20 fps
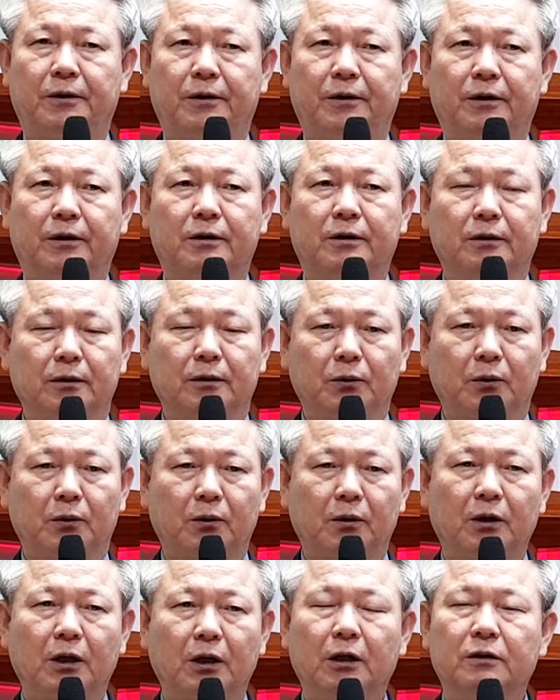그리고
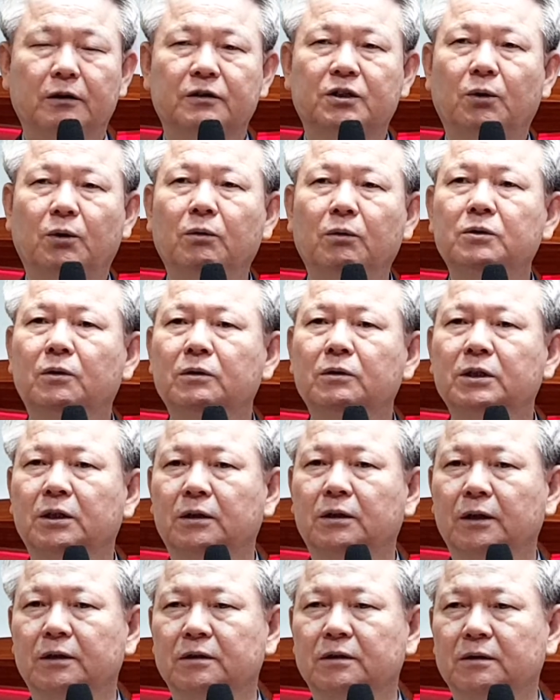
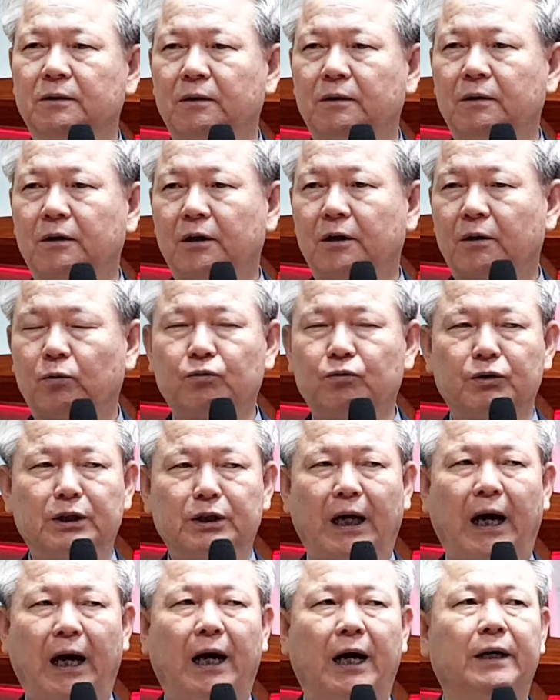성령님께서 우리
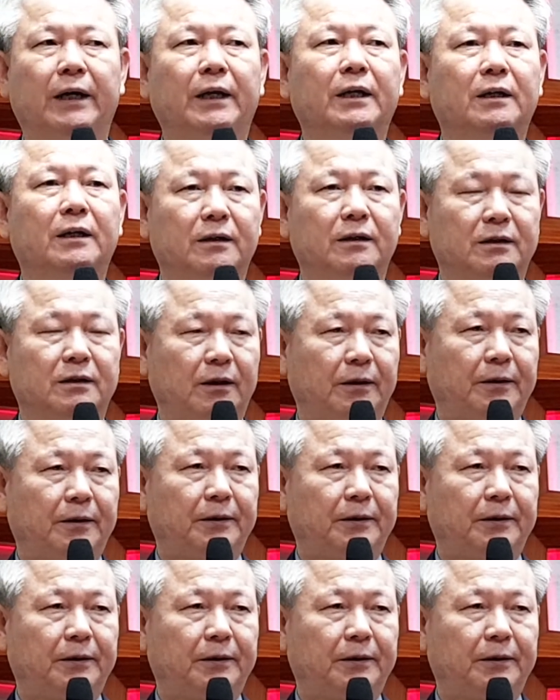안에 계세요.